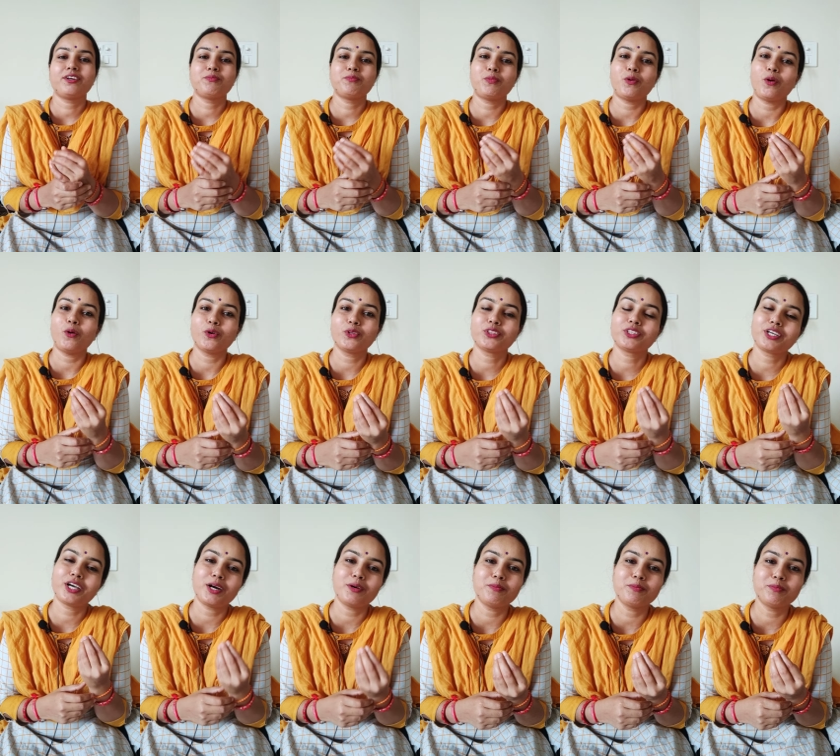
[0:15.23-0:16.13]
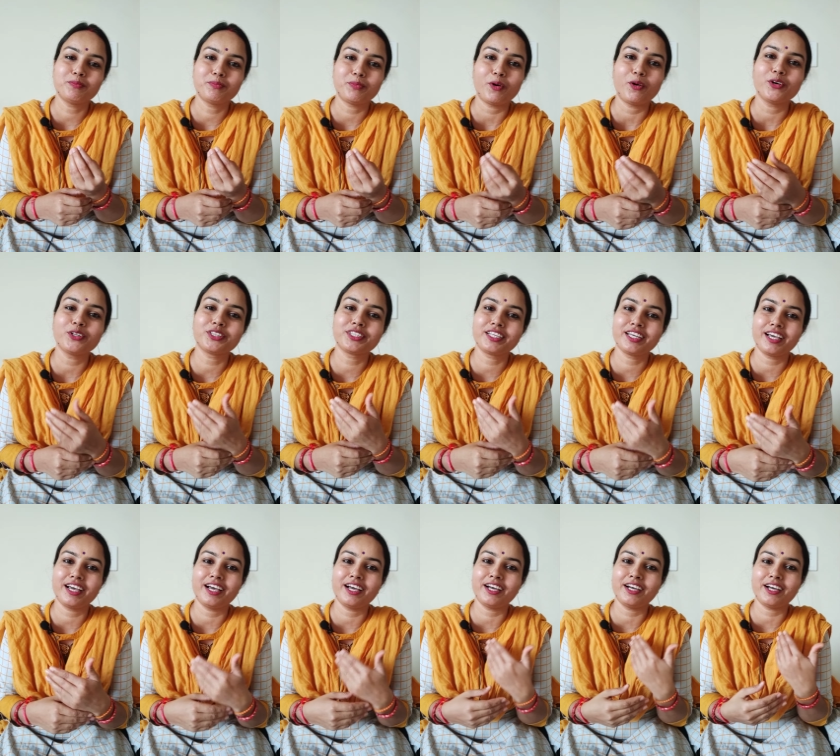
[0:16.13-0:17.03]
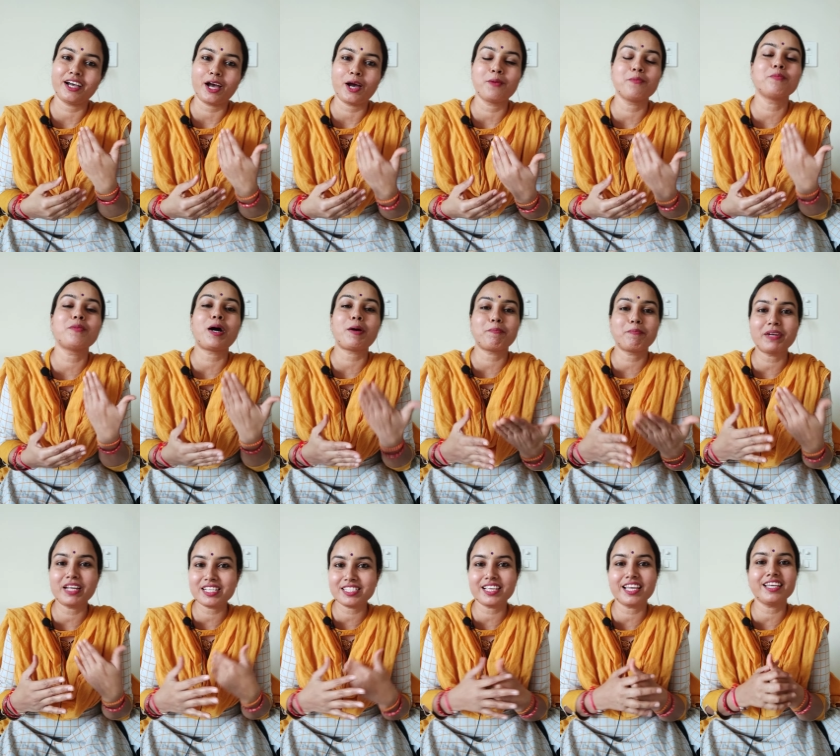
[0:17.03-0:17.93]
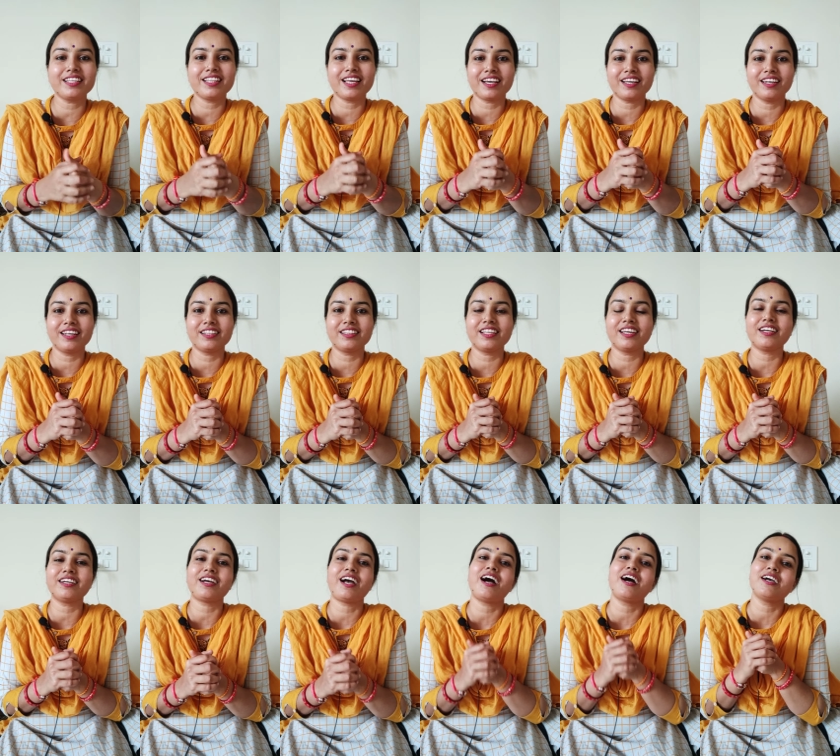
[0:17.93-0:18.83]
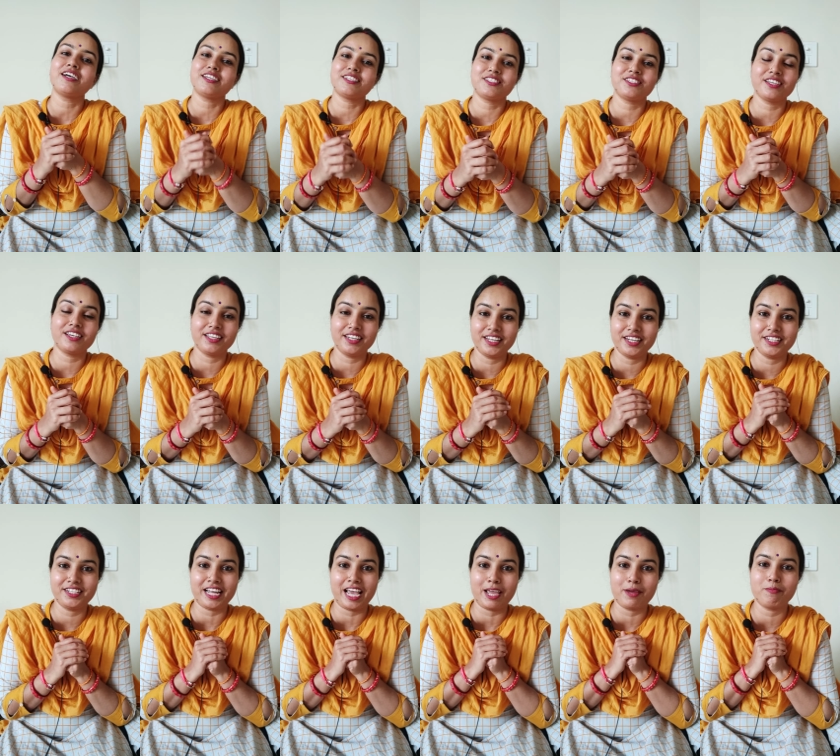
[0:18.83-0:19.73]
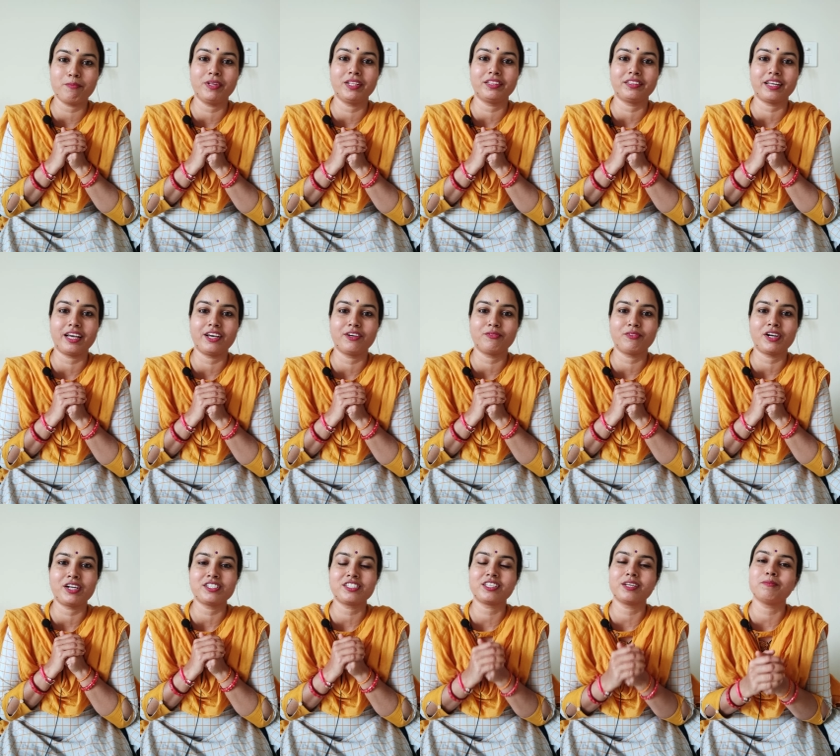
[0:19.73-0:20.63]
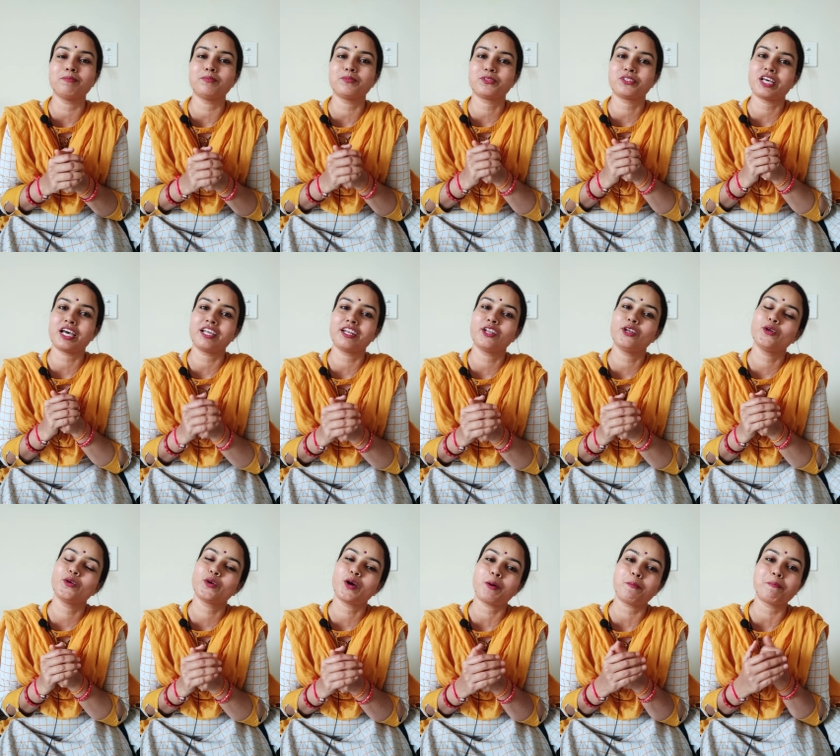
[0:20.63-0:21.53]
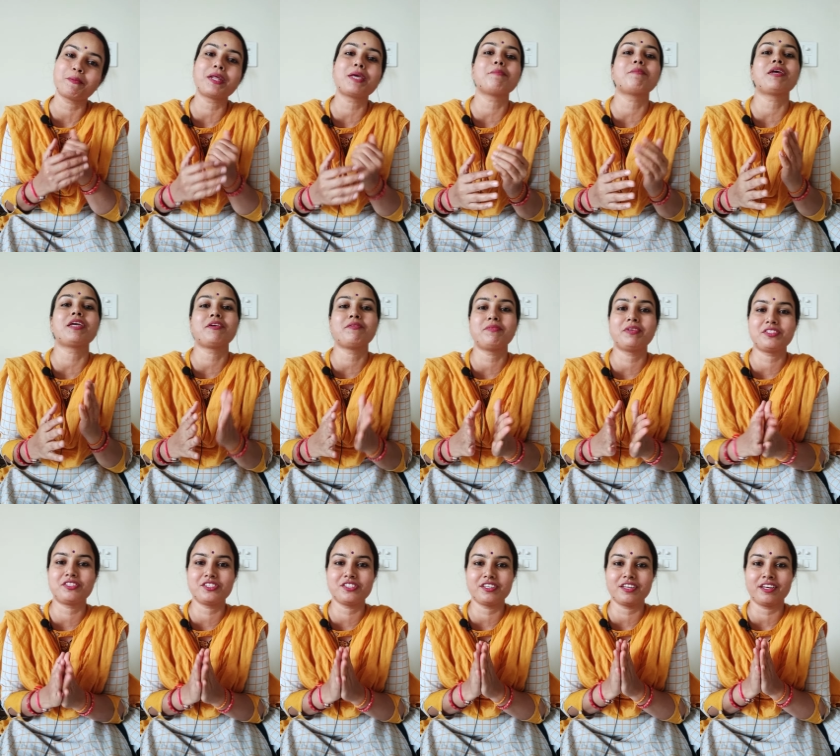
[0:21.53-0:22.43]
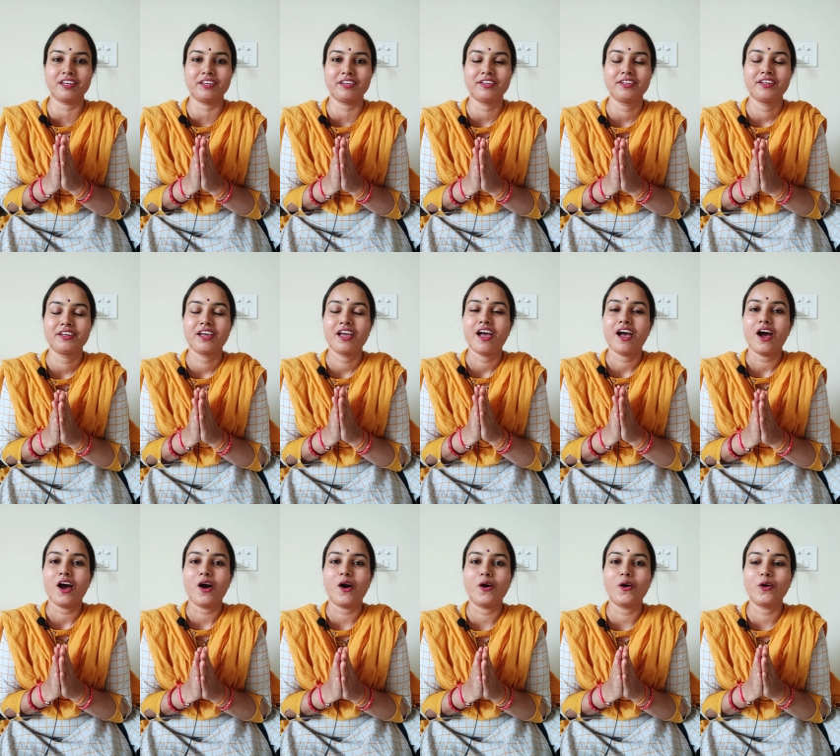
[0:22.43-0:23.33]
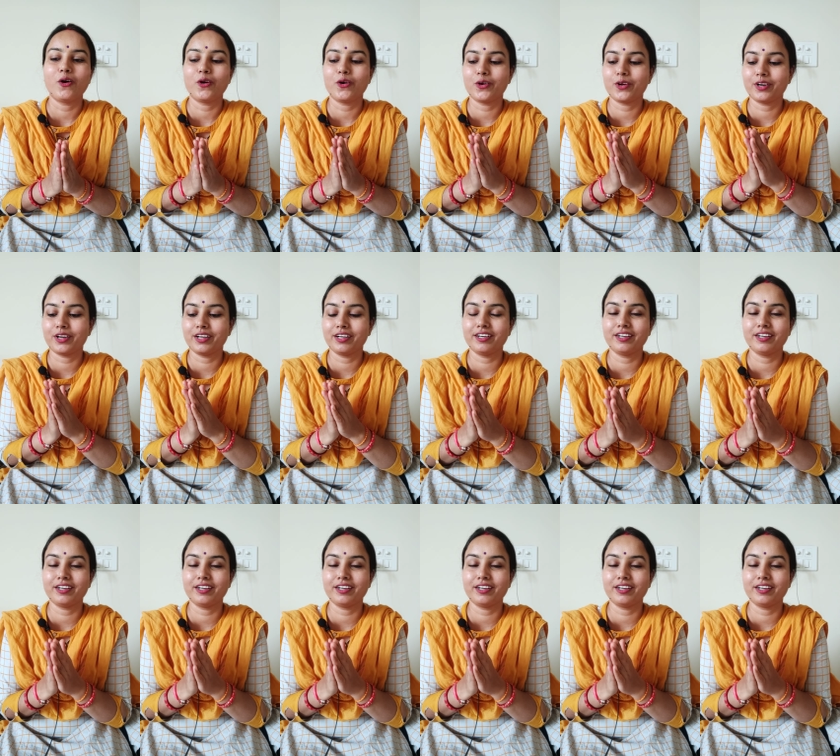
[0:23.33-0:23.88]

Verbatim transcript: बहुत कम बहुत क्या हम अपने से ही देख लेते कहाँ किसी के लिए टाइम मिलता है फ्रेंड्स हम सारे लोग अपने में ही बिजी हैं और